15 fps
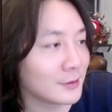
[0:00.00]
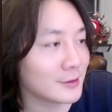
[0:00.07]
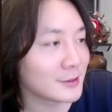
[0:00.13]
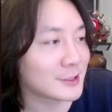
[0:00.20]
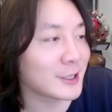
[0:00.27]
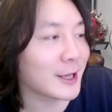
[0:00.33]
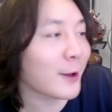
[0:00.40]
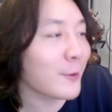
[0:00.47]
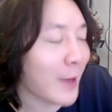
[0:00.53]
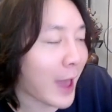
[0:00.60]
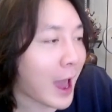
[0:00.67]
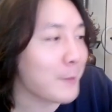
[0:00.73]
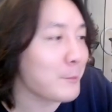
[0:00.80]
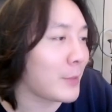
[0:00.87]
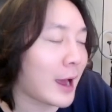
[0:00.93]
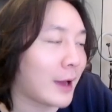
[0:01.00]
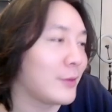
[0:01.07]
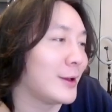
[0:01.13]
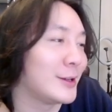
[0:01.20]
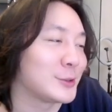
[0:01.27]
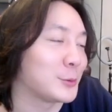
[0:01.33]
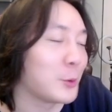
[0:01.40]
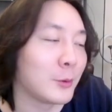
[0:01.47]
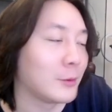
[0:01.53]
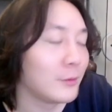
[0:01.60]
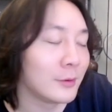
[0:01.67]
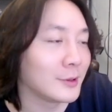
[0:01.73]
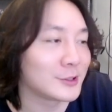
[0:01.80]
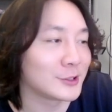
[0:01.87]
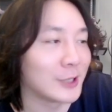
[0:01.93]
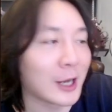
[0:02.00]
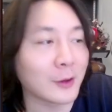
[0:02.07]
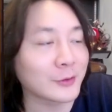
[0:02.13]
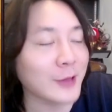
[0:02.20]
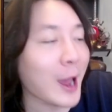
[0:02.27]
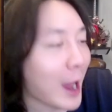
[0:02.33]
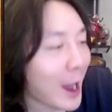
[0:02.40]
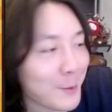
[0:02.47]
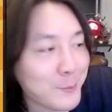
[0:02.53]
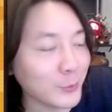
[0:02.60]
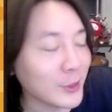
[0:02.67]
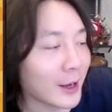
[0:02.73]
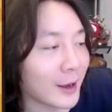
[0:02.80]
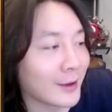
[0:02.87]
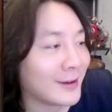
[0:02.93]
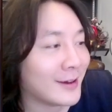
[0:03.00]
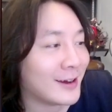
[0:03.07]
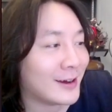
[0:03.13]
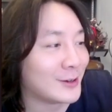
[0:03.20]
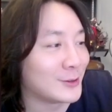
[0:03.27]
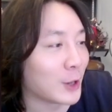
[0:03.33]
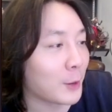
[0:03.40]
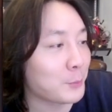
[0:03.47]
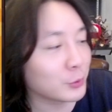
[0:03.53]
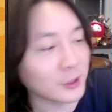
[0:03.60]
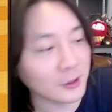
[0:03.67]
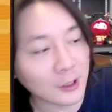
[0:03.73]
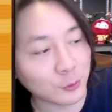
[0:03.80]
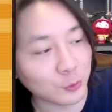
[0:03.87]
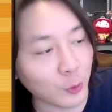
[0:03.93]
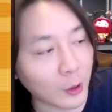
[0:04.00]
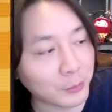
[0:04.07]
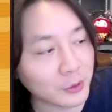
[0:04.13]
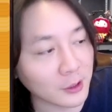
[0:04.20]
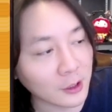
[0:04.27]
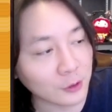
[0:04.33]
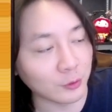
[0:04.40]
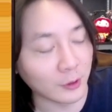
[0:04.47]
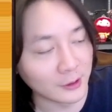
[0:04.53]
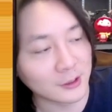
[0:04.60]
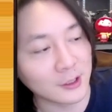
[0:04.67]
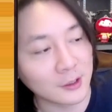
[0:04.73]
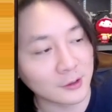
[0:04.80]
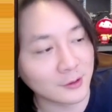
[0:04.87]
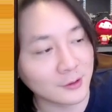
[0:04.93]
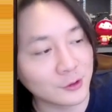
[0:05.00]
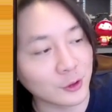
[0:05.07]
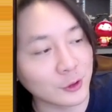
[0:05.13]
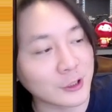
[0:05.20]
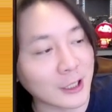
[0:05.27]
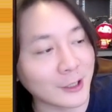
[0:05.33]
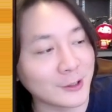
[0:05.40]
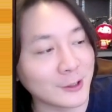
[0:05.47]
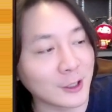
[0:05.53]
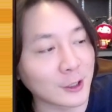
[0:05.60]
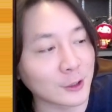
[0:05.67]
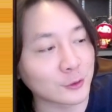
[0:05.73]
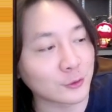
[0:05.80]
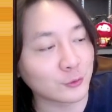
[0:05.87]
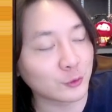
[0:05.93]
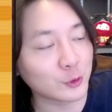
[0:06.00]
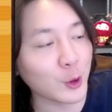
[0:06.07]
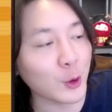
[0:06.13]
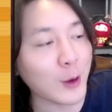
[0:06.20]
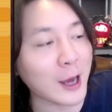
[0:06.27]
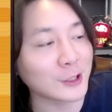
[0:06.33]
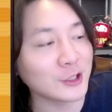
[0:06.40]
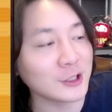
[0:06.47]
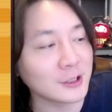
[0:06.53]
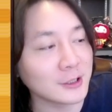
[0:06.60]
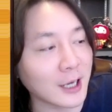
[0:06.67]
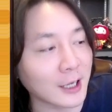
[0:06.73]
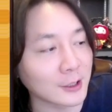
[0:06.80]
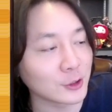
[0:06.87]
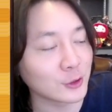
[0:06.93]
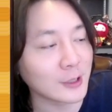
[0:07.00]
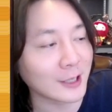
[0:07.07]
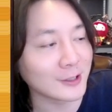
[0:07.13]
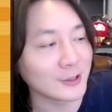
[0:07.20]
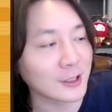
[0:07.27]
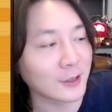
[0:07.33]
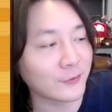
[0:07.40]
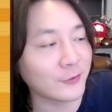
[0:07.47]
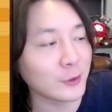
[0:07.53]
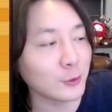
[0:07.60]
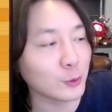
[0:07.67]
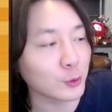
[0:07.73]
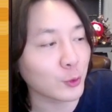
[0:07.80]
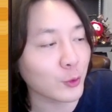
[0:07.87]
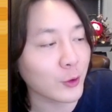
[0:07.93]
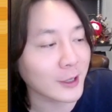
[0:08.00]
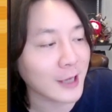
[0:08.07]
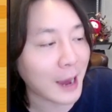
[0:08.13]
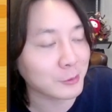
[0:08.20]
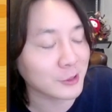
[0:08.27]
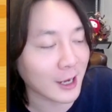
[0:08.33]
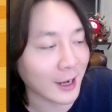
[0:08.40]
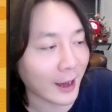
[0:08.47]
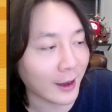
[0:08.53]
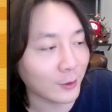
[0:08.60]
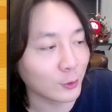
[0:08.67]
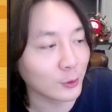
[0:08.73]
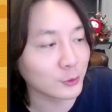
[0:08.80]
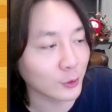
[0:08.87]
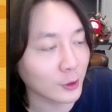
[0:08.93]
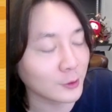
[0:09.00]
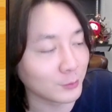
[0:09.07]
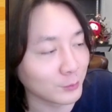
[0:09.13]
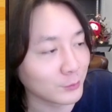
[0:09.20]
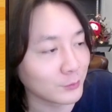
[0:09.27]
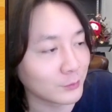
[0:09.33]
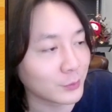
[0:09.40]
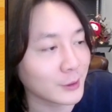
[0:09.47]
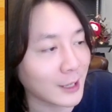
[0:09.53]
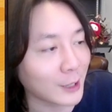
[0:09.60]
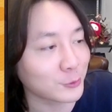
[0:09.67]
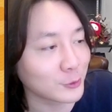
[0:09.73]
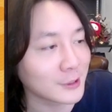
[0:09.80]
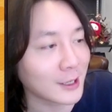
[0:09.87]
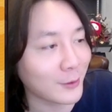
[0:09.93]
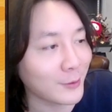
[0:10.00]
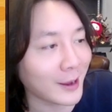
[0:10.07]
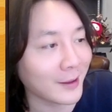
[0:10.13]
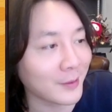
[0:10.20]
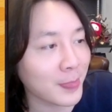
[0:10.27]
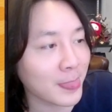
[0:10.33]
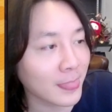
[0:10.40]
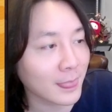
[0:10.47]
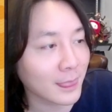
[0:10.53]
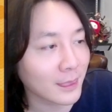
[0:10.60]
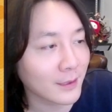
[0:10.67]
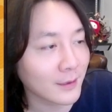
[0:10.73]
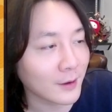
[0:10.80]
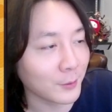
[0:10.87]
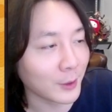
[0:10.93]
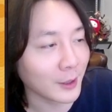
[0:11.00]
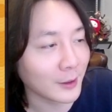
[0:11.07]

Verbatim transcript: C N M 呢，什么只要带 M 的，然后不停的怼，不停的怼，这个就像一个催化剂一样的，就让你这个愤怒永远压不下来。我就觉得你们不应该说脏话，好吧？